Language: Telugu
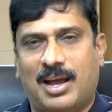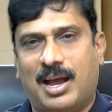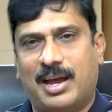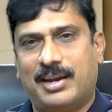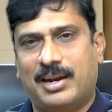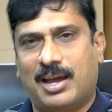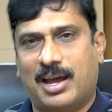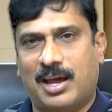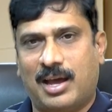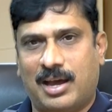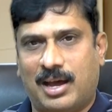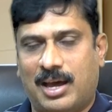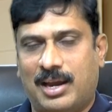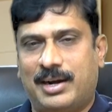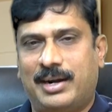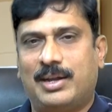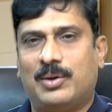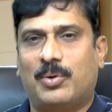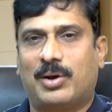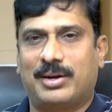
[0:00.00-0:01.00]
ఆయన
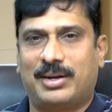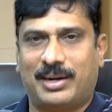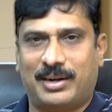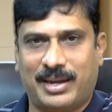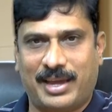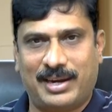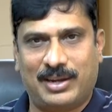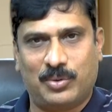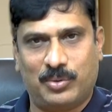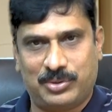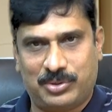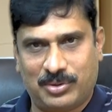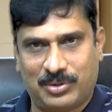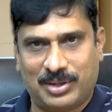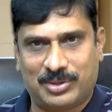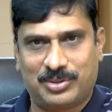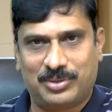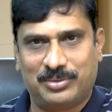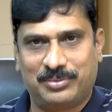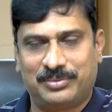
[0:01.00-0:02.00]
ఆల్రెడీ ఒక నిర్ణయానికి వచ్చి
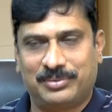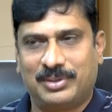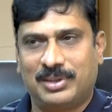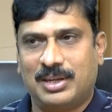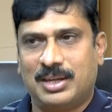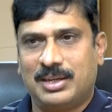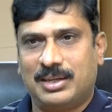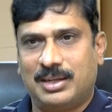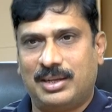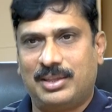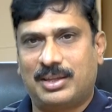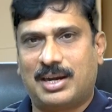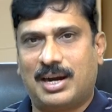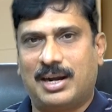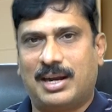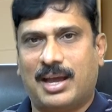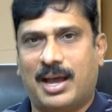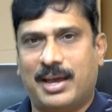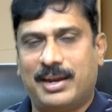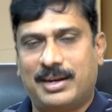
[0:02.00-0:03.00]
ఉండొచ్చు
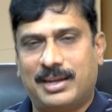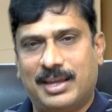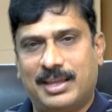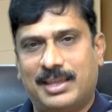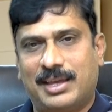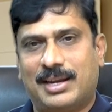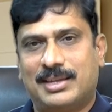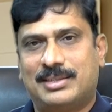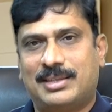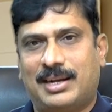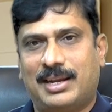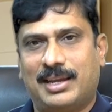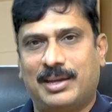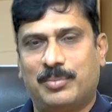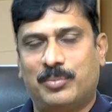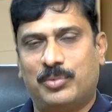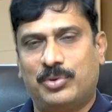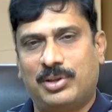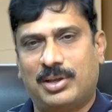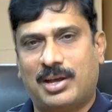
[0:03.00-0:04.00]
ఎందుకంటే ఆయన ఏదైనా సరే
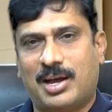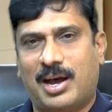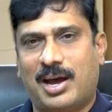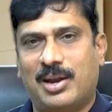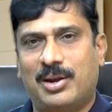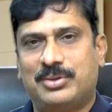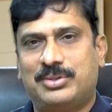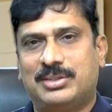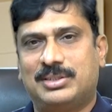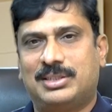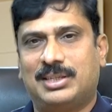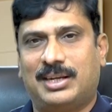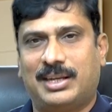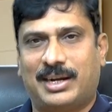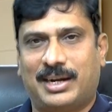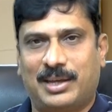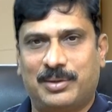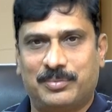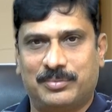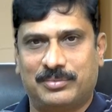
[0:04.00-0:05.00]
ముందుగా ఆలోచించి
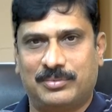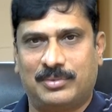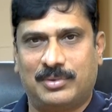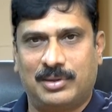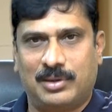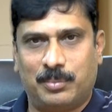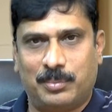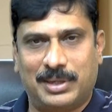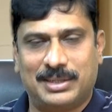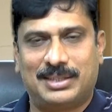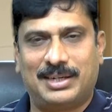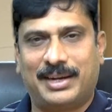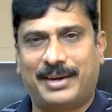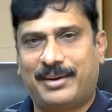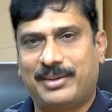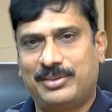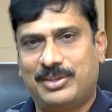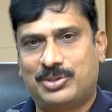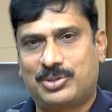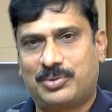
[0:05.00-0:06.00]
నిర్ణయం మంచి
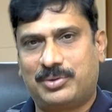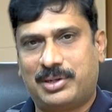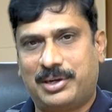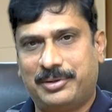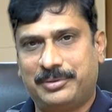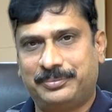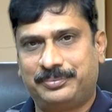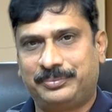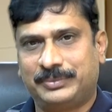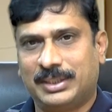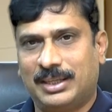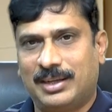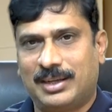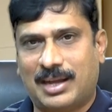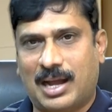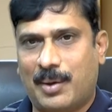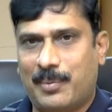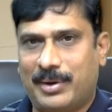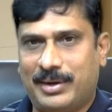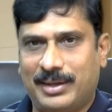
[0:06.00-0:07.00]
నిర్ణయం తీసుకుంటాడు
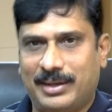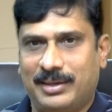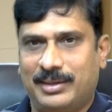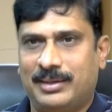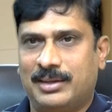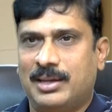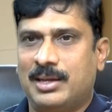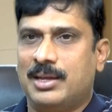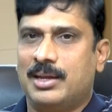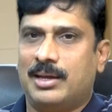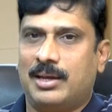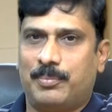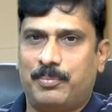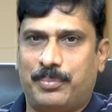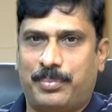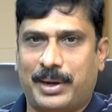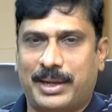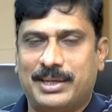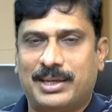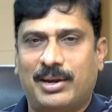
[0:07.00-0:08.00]
కాబట్టి
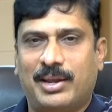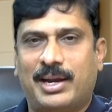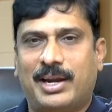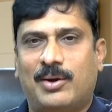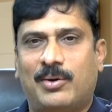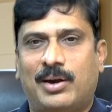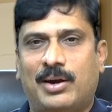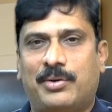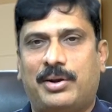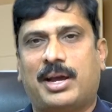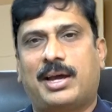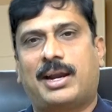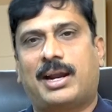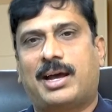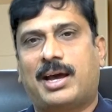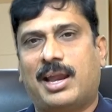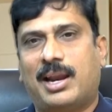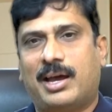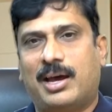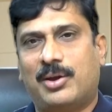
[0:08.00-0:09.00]
ప్రజలు అనేవాళ్ళు
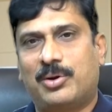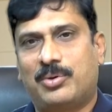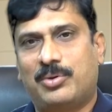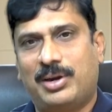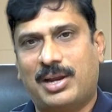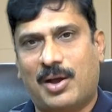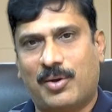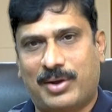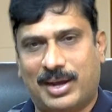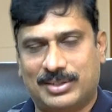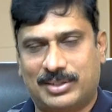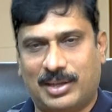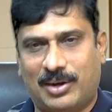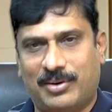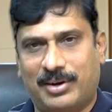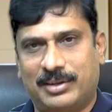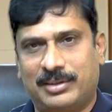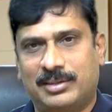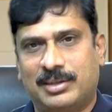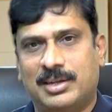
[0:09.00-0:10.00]
రకరకాలుగా అనుకునే అవకాశాలు
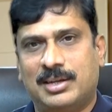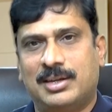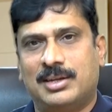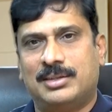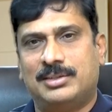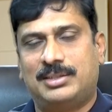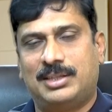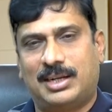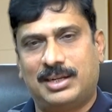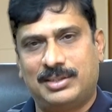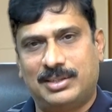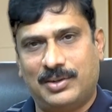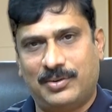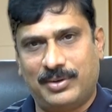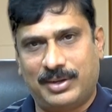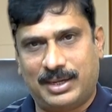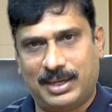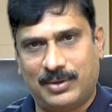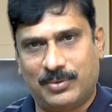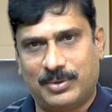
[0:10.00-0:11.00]
ఉన్నాయి
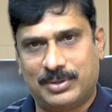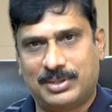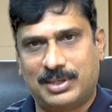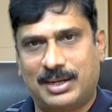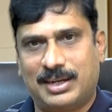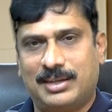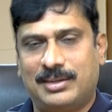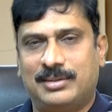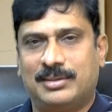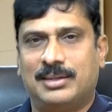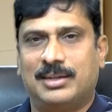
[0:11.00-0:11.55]
చిరంజీవికి ఇవ్వచ్చని